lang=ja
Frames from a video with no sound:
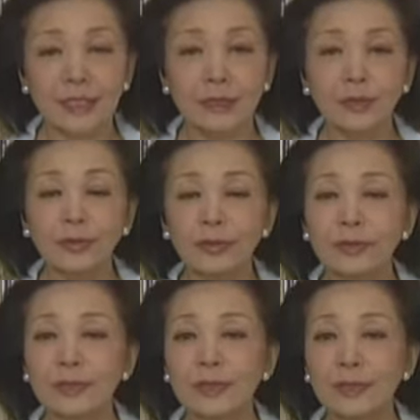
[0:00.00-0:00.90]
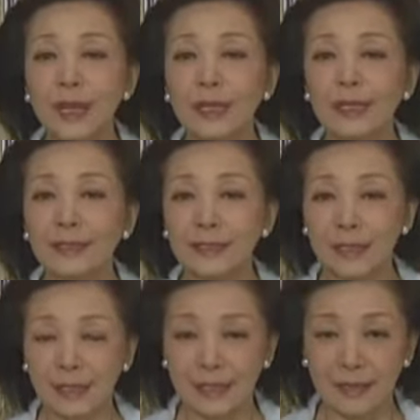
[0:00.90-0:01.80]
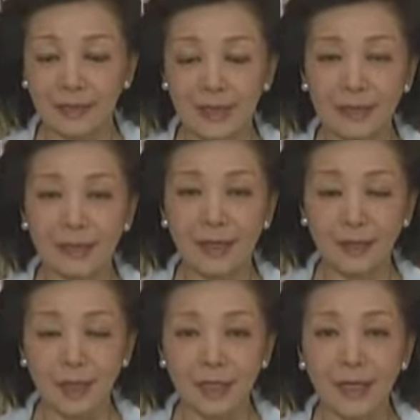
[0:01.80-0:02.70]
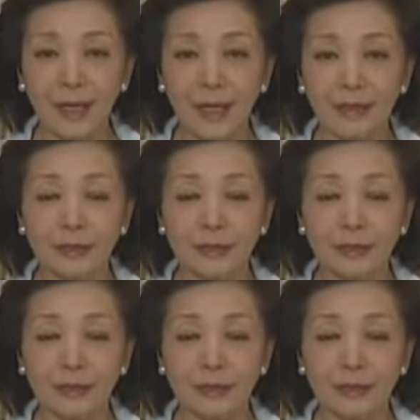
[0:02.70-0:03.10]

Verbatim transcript: 日本の国の在り方だけではなくアメリカ